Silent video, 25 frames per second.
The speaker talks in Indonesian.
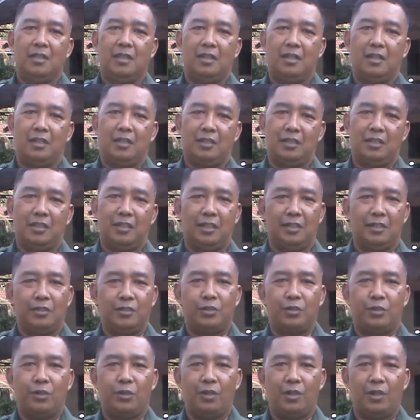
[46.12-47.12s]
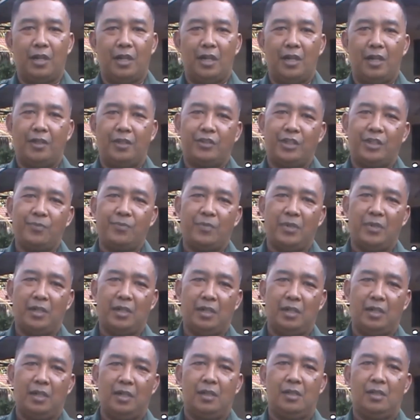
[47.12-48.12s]
eh, dengan sekolah
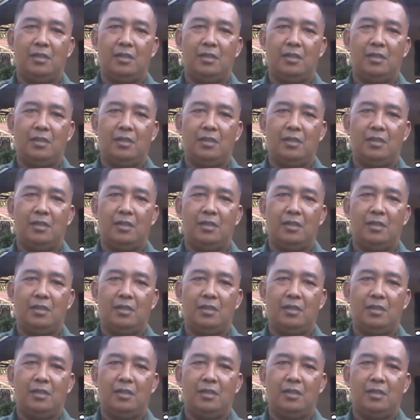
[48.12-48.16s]
SMA,